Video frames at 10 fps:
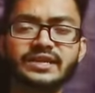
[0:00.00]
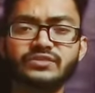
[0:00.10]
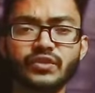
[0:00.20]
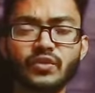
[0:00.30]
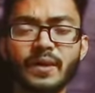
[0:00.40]

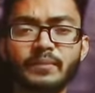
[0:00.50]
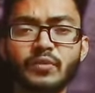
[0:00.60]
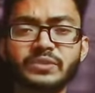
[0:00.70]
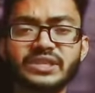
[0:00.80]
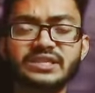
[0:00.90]
वीडियो में आपको
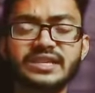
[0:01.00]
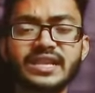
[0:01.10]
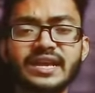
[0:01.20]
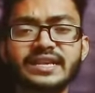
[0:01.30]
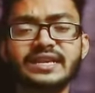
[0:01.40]
पता चल
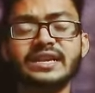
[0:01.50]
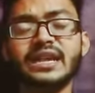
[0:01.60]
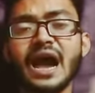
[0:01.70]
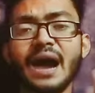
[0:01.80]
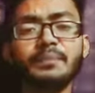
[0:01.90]
जाएगी
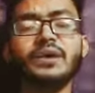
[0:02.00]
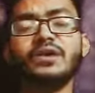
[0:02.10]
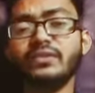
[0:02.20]
आपका